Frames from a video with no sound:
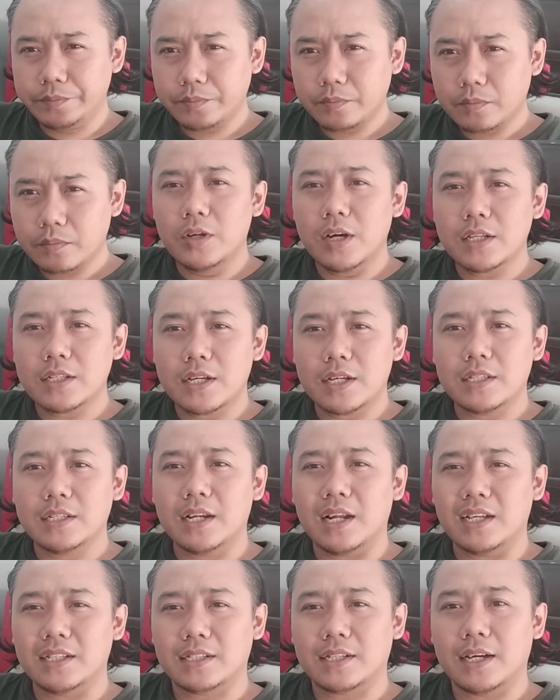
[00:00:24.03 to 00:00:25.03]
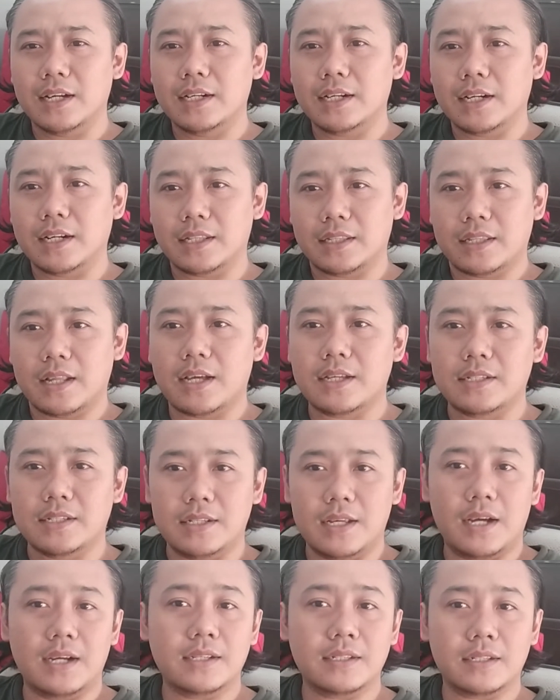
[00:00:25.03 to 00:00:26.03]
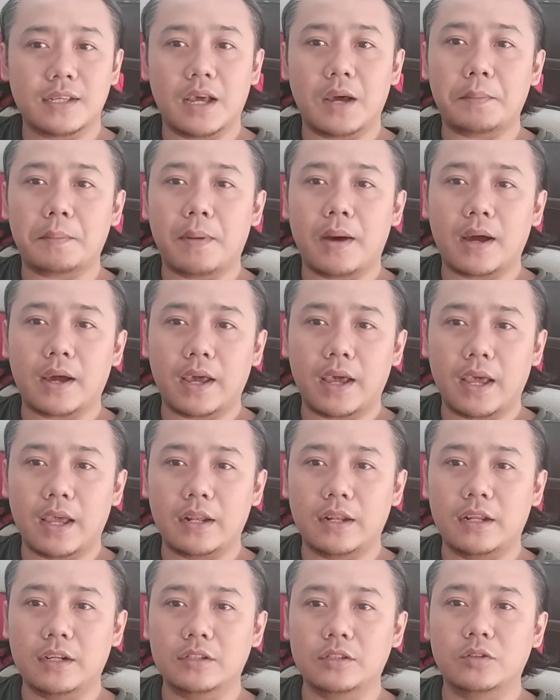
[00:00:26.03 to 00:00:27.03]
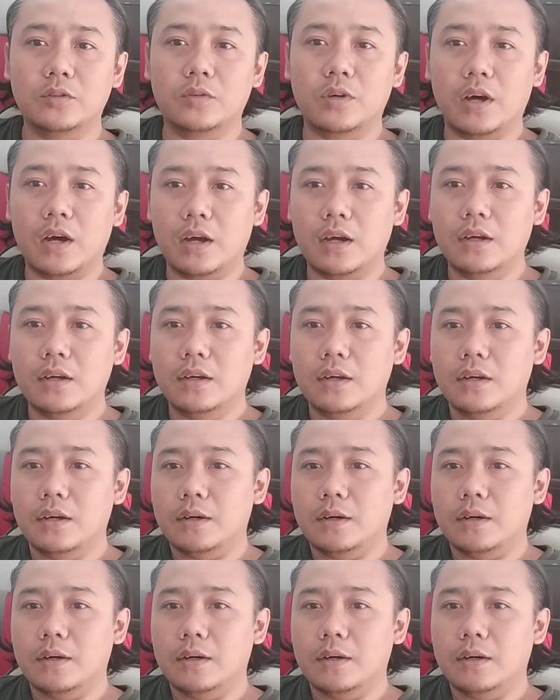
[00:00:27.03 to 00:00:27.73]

Sudah saya jelaskan kertas yang saya pakai dan juga